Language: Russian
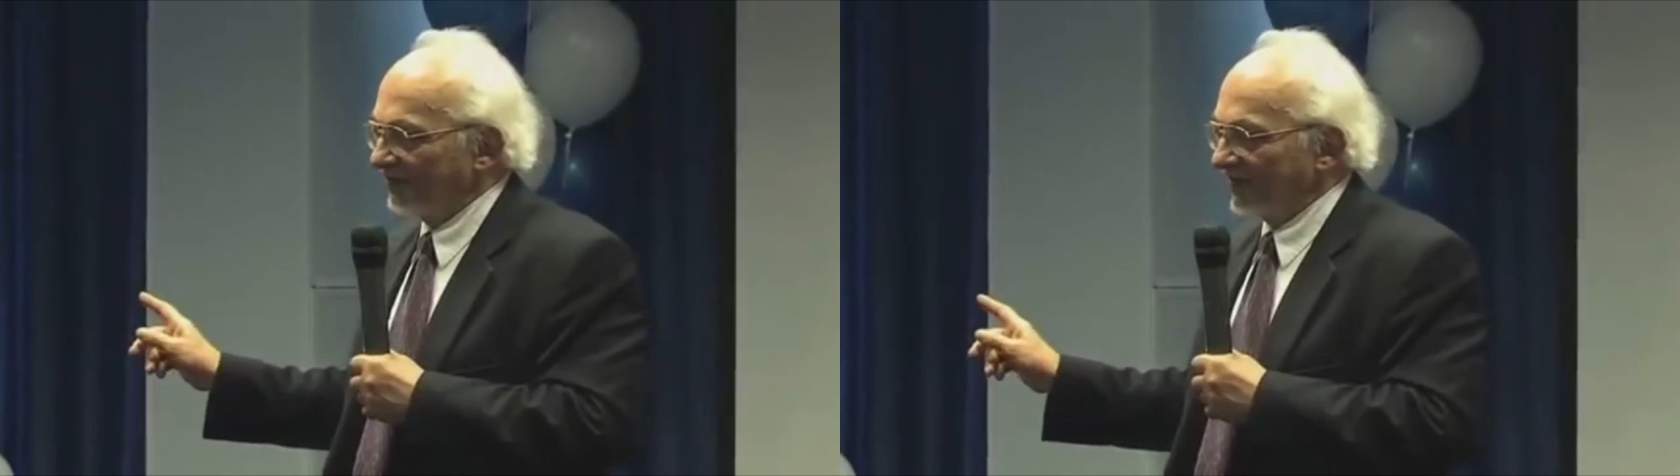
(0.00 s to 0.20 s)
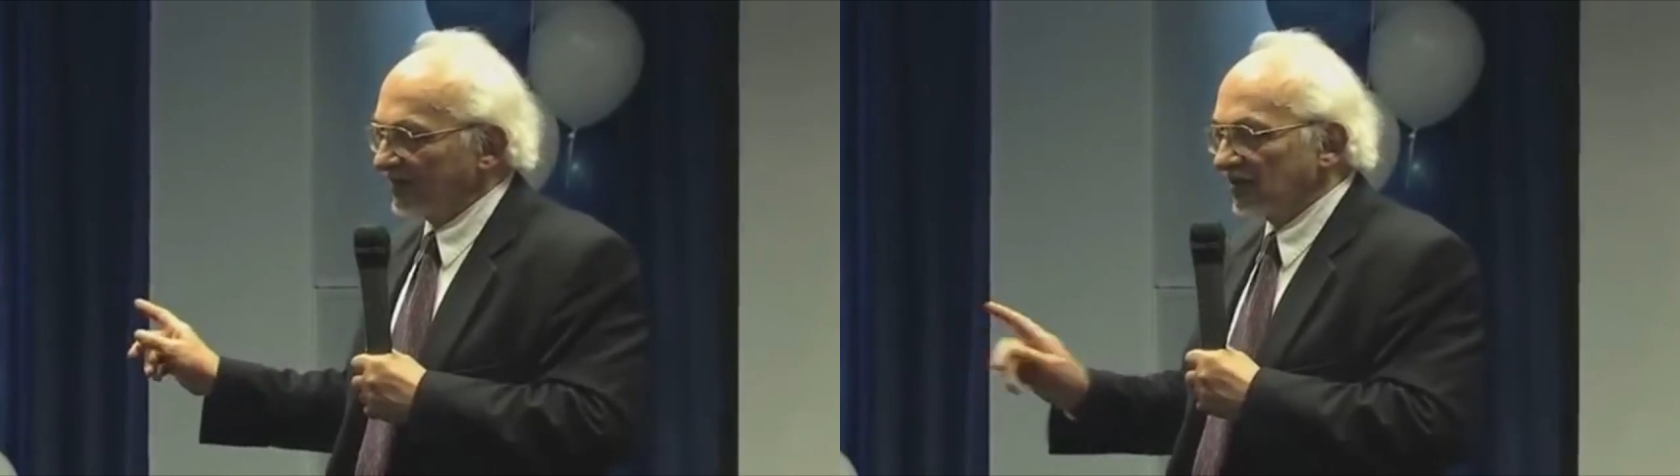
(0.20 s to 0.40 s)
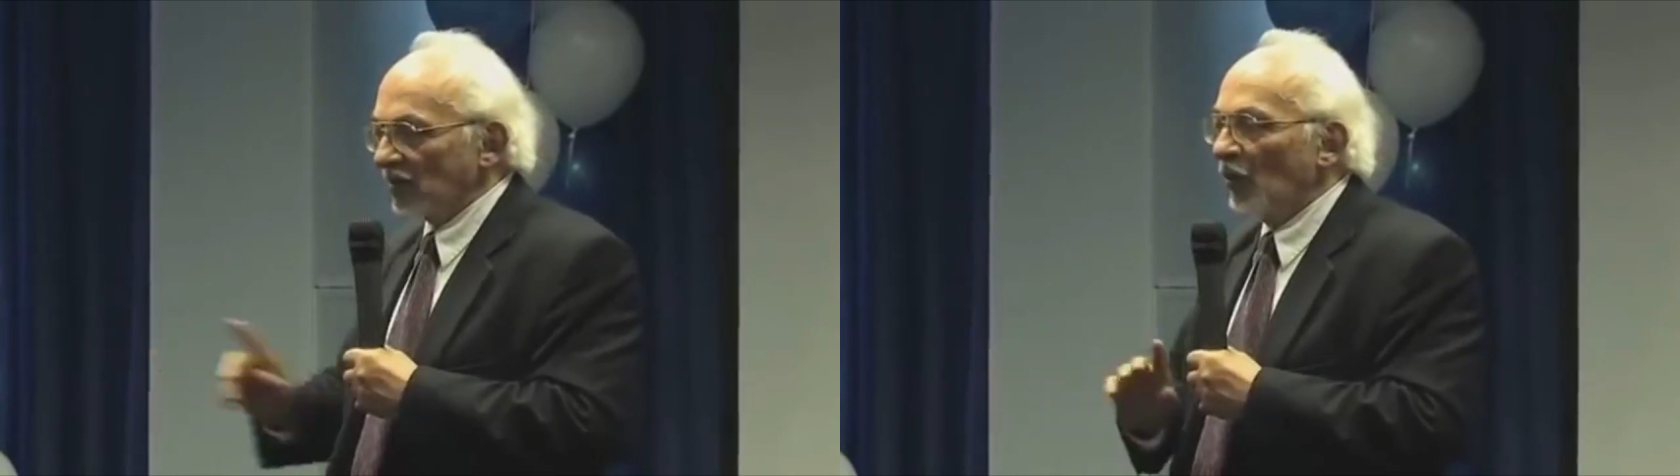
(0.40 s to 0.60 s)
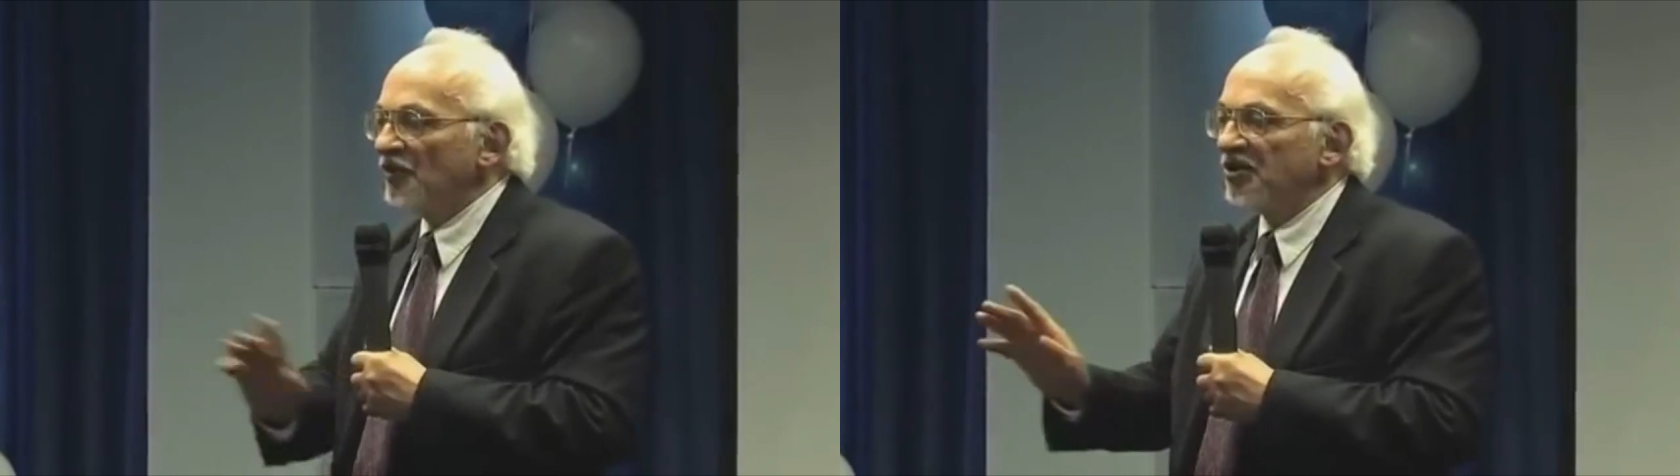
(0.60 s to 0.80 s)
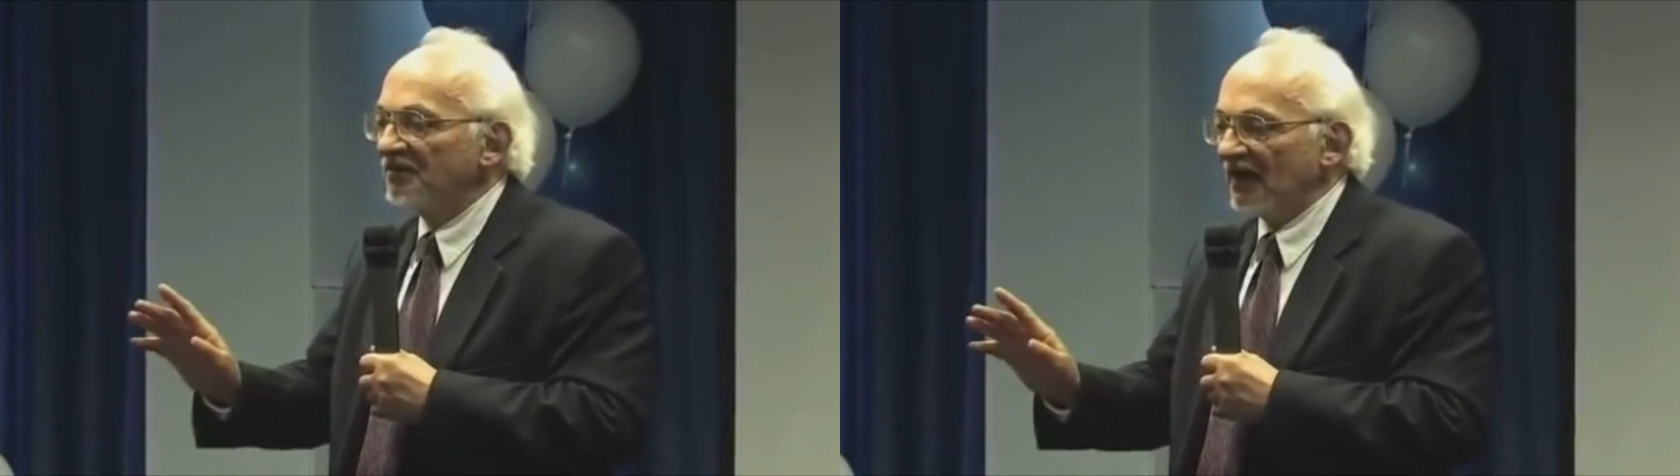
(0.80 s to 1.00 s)
Вот это
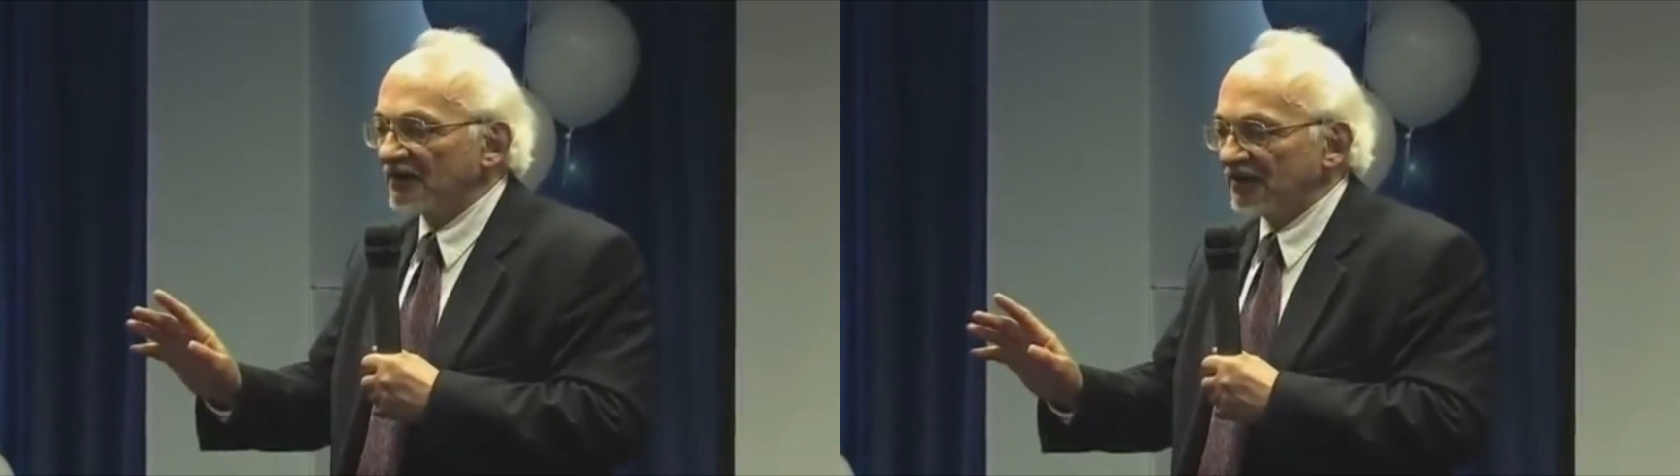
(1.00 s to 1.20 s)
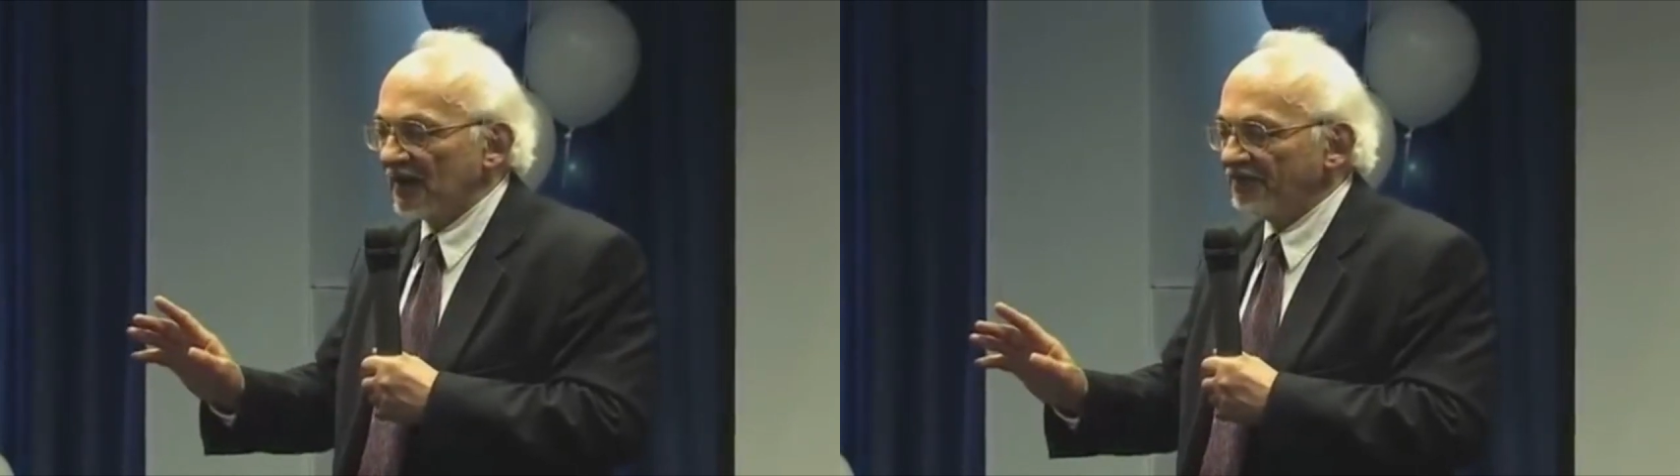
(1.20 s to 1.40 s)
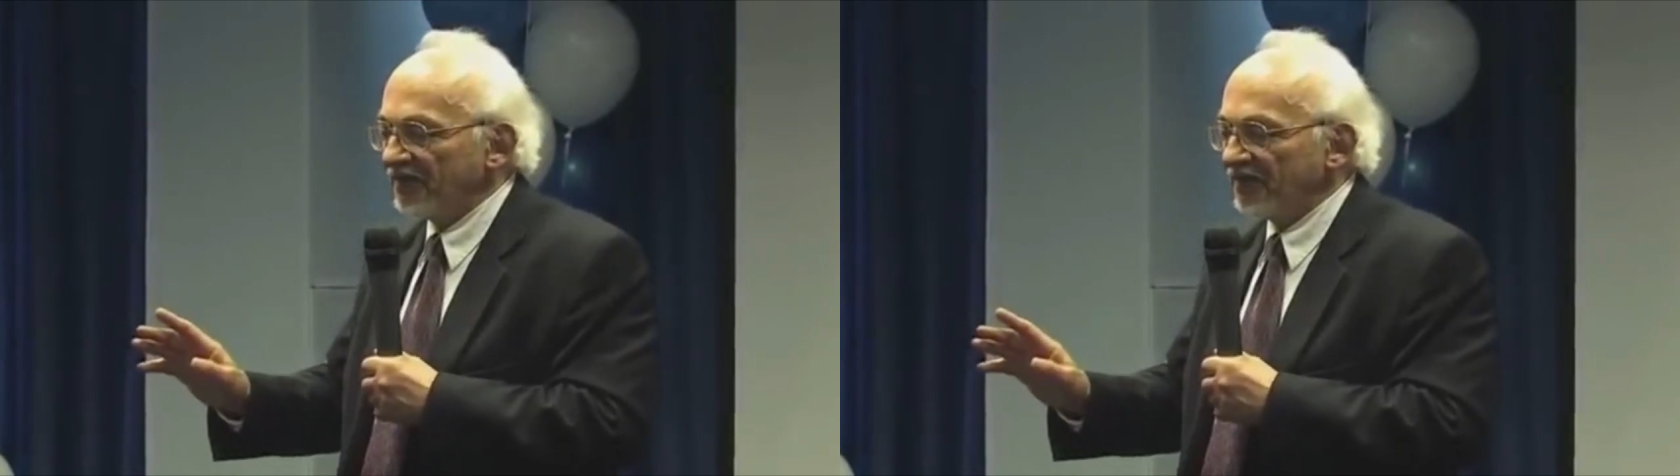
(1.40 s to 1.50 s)
очень важно.